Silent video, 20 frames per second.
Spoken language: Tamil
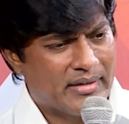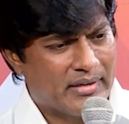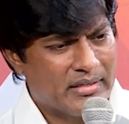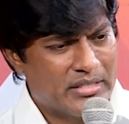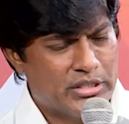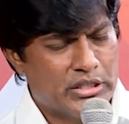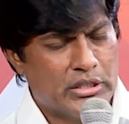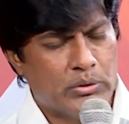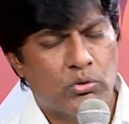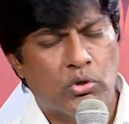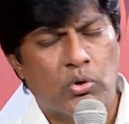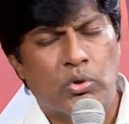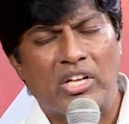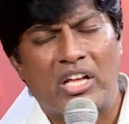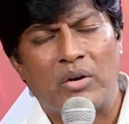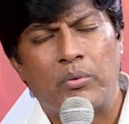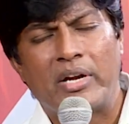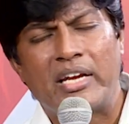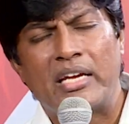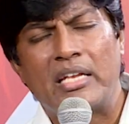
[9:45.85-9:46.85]

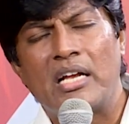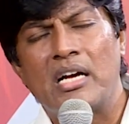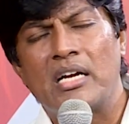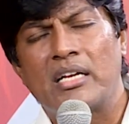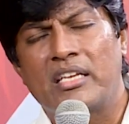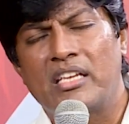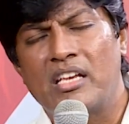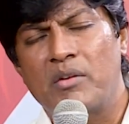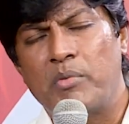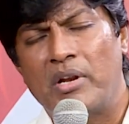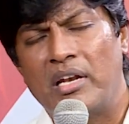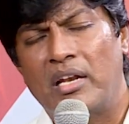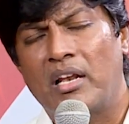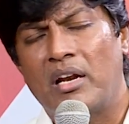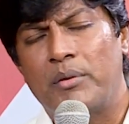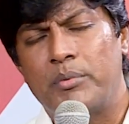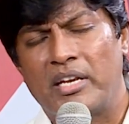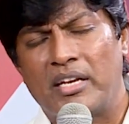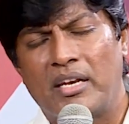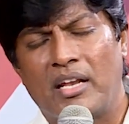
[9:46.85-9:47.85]
கிறிஸ்துவுக்குரிய வைராக்கியம் இல்லை
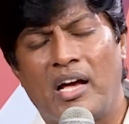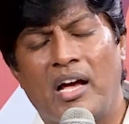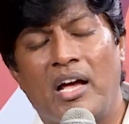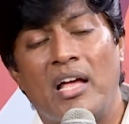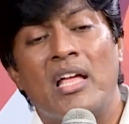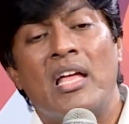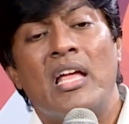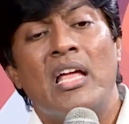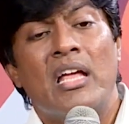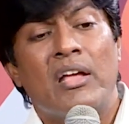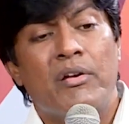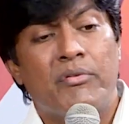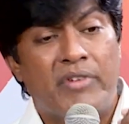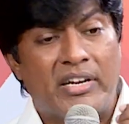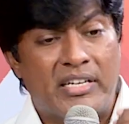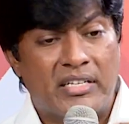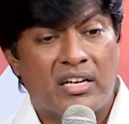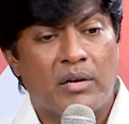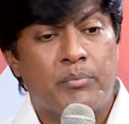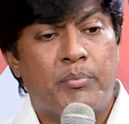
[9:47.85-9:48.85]
அப்படின்னா
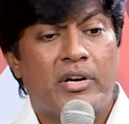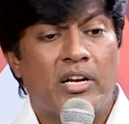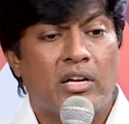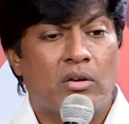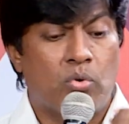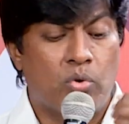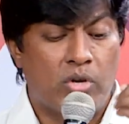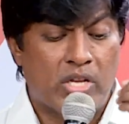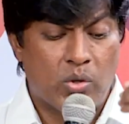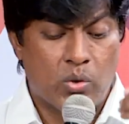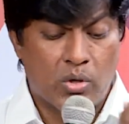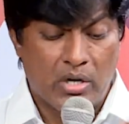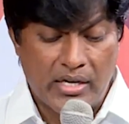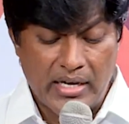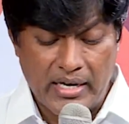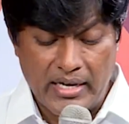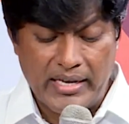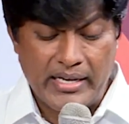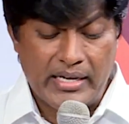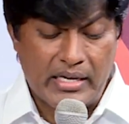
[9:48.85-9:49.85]
வெட்கப்படக்கூடிய ஒரு
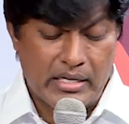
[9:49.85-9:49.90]
நிலை